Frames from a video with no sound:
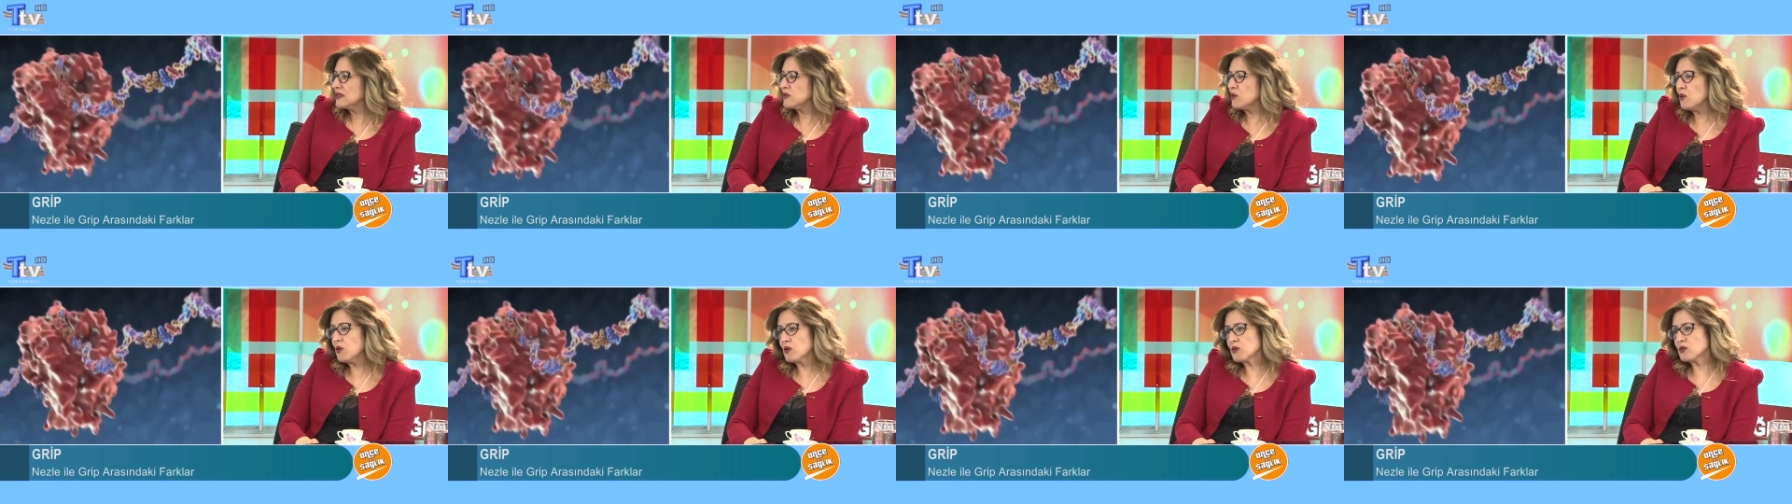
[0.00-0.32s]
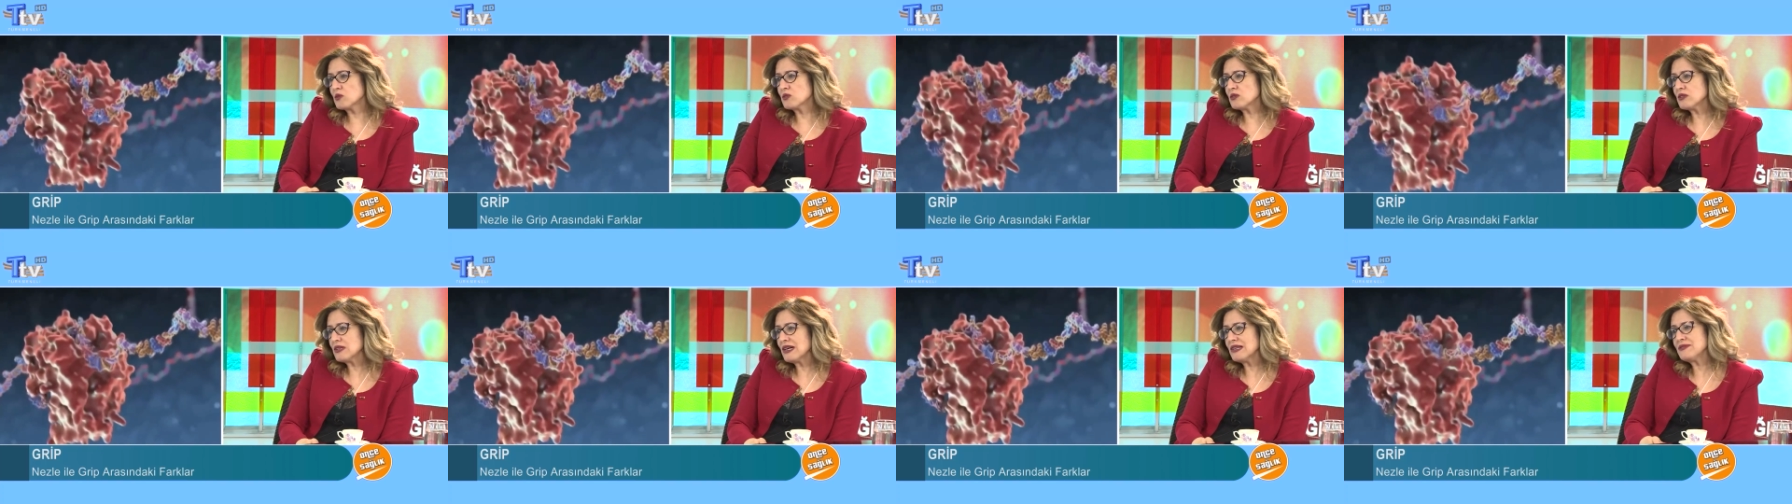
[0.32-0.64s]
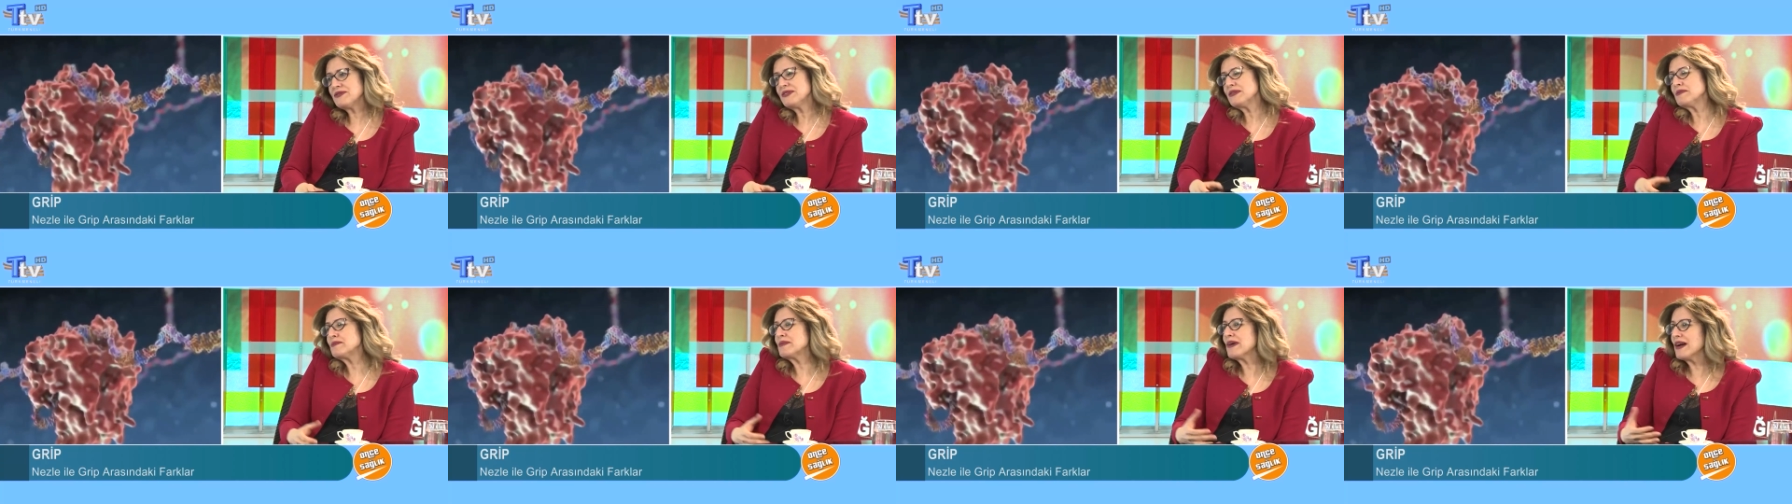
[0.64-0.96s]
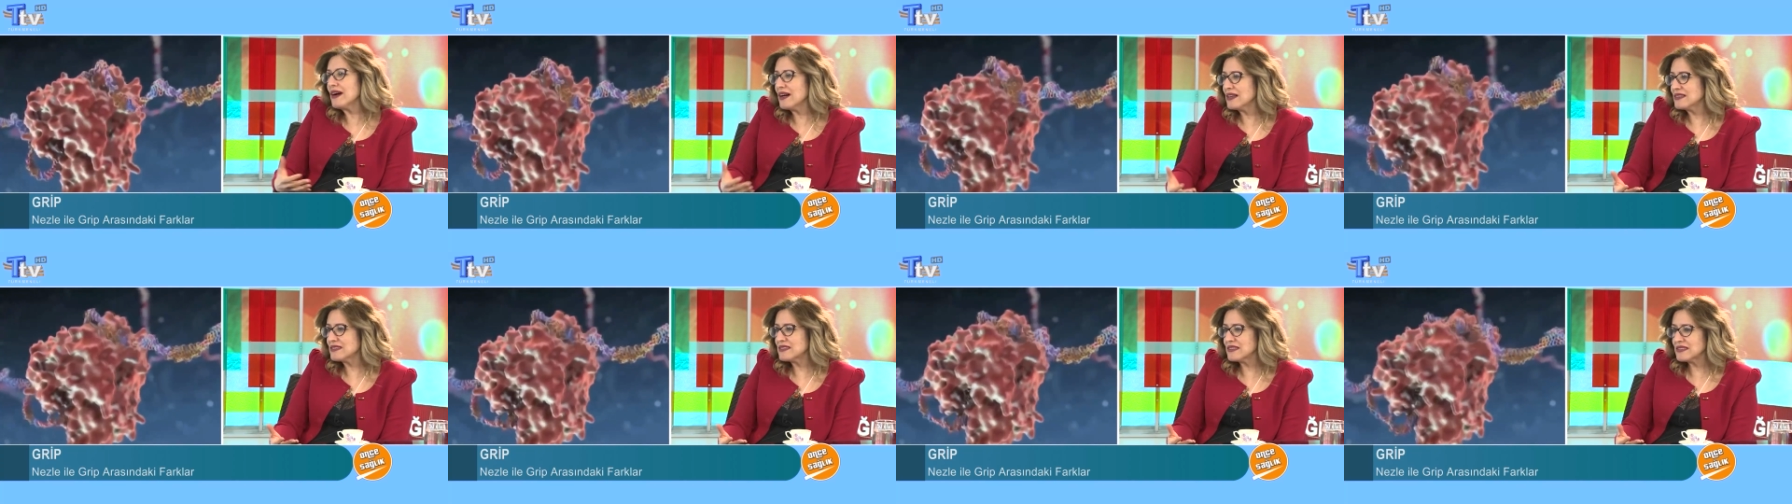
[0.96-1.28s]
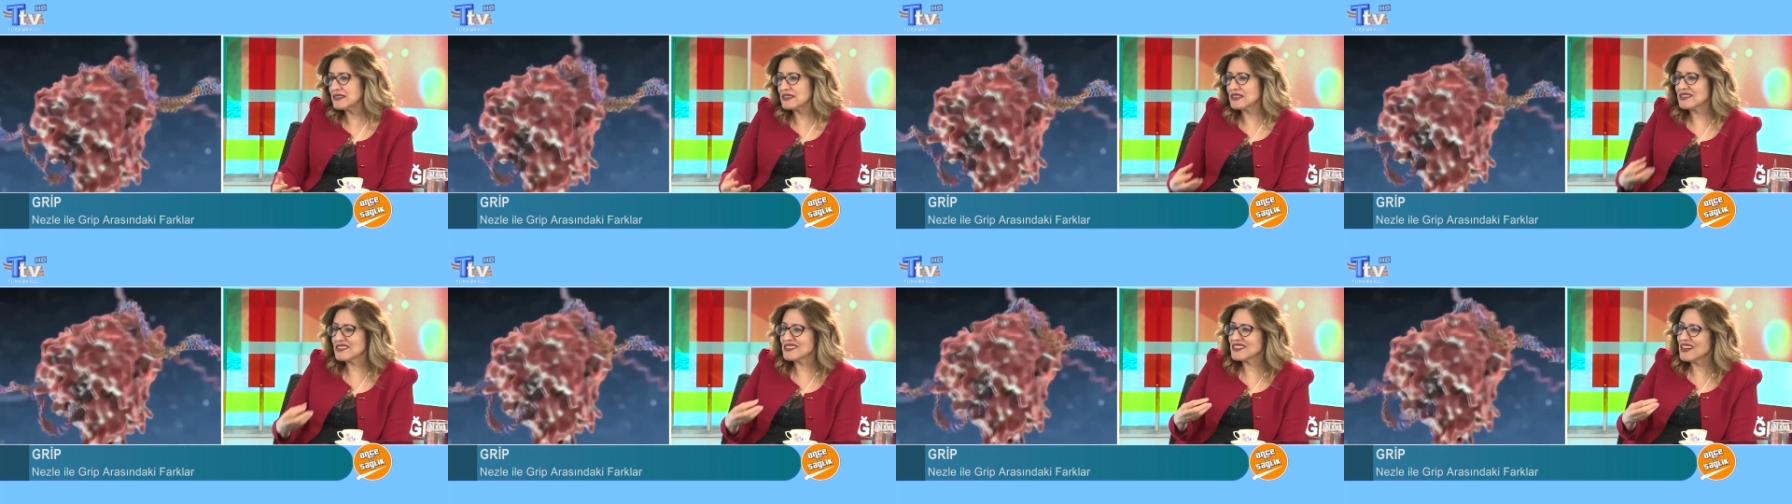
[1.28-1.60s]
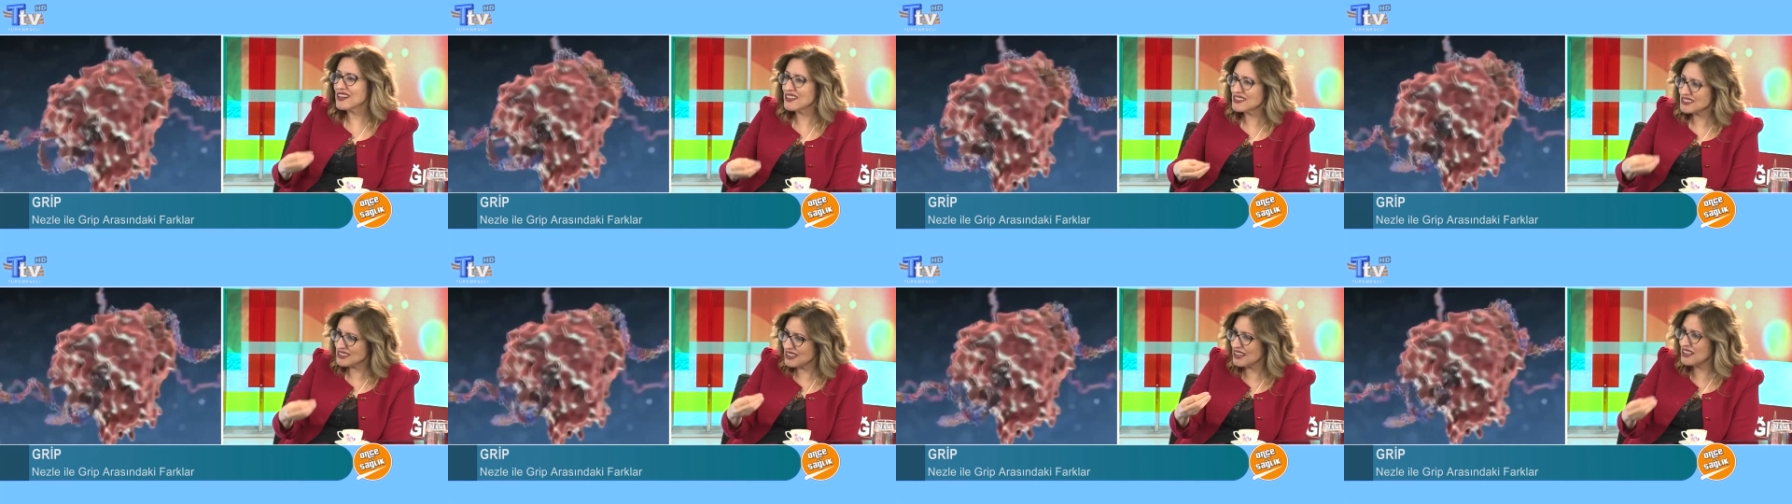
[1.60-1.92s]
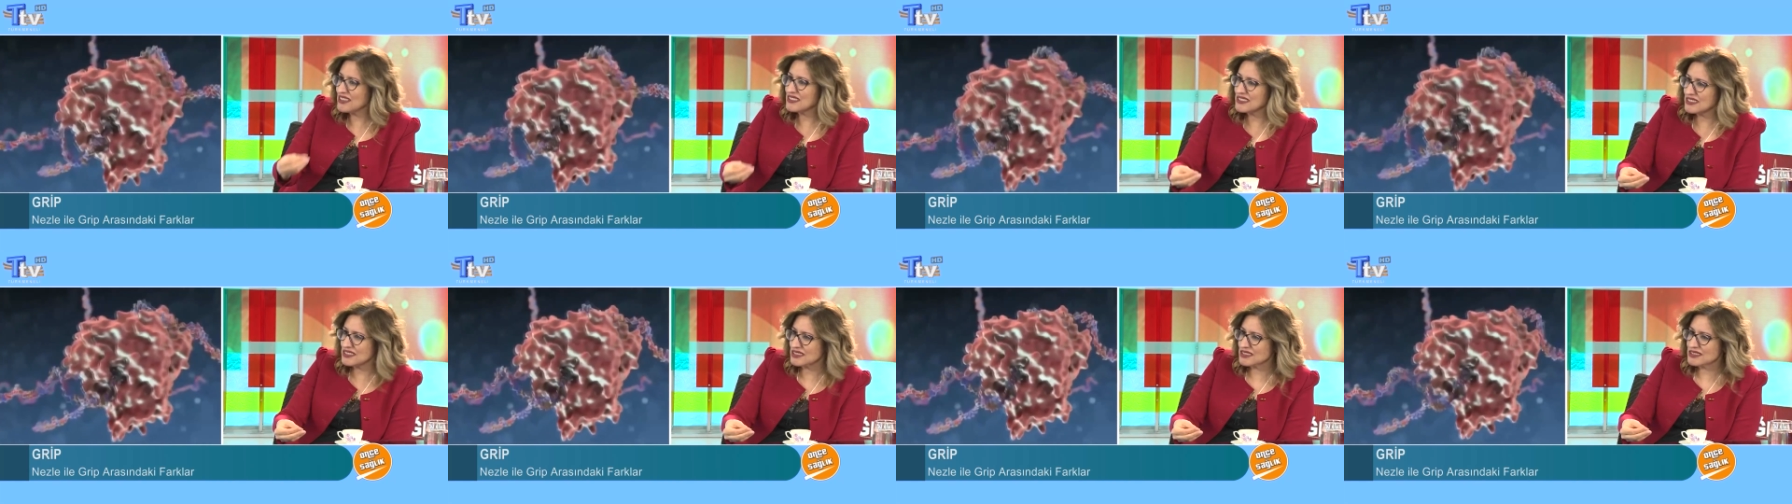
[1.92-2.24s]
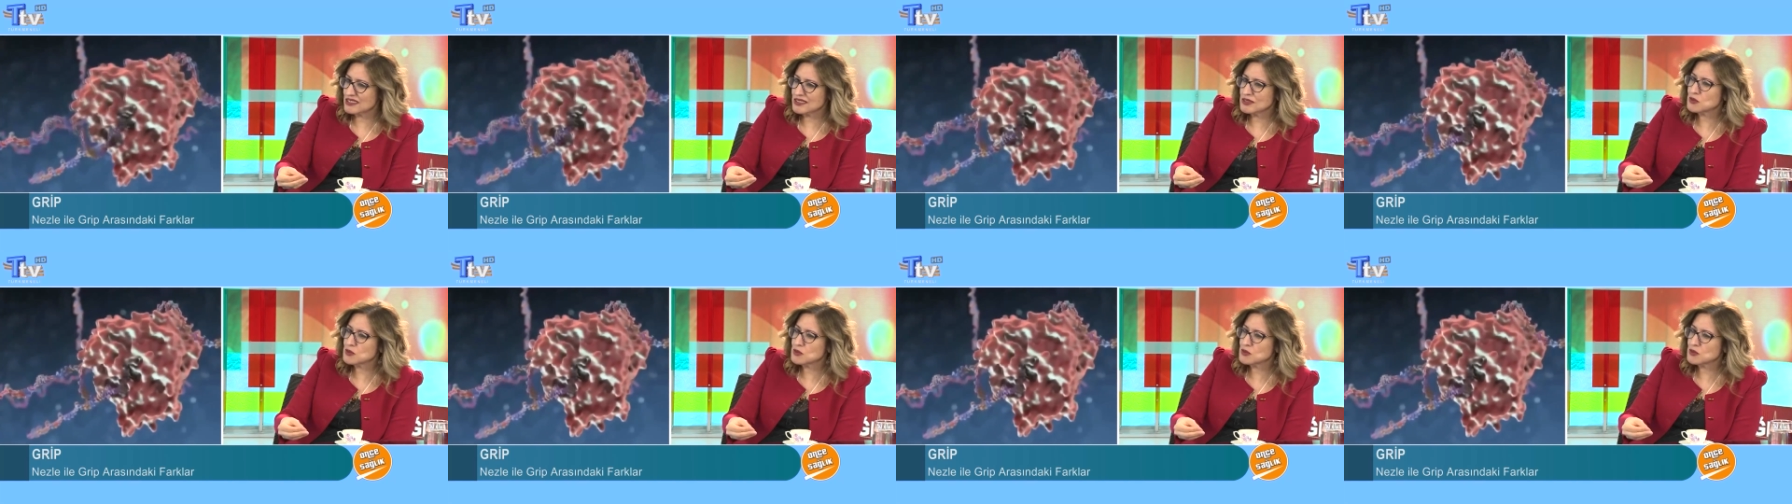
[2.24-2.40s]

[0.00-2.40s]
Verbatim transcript: ne olur hafif bir halsizlik kalkarsın